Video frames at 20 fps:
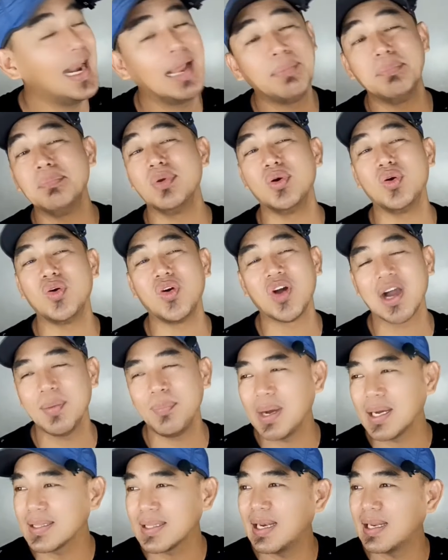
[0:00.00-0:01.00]
alam mo,
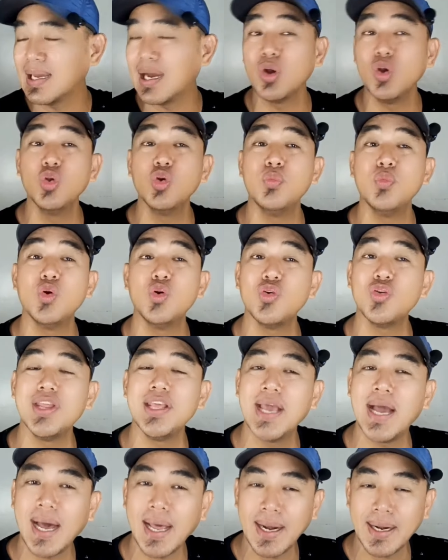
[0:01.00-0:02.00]
kapag talagang lumuhod
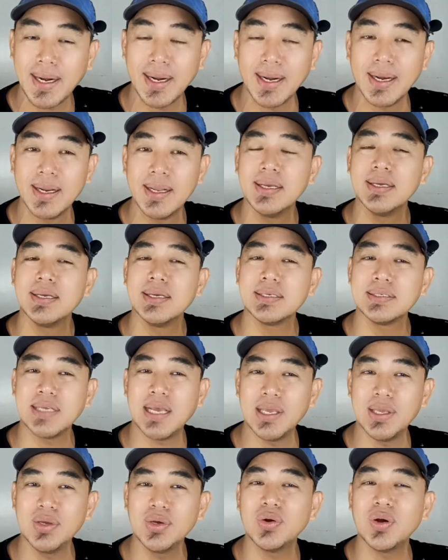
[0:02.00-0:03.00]
yan
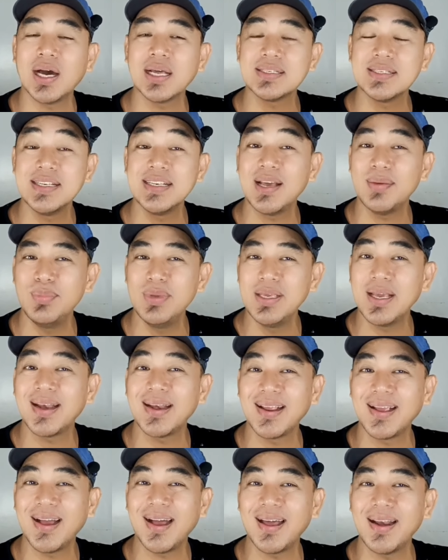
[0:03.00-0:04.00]
sa iyo at
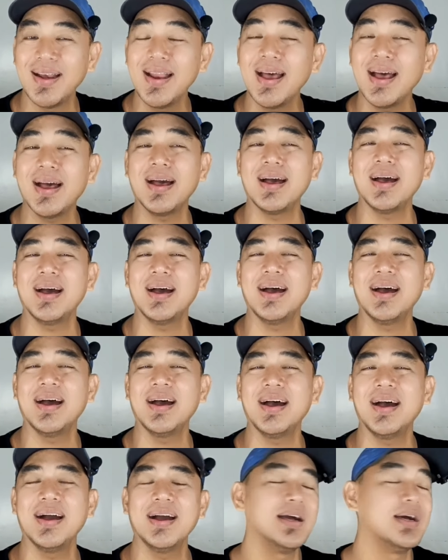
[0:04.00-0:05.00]
sinabihan ka
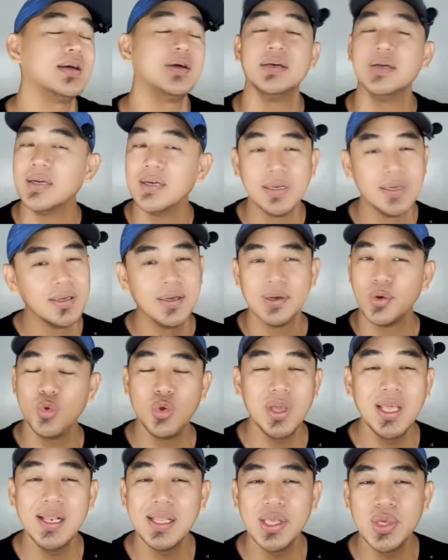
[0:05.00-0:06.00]
ng
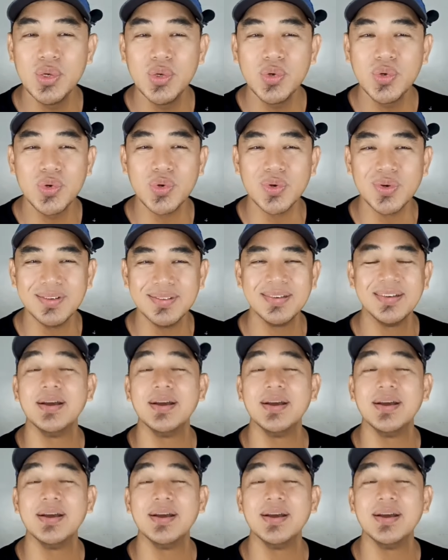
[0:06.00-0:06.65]
Will you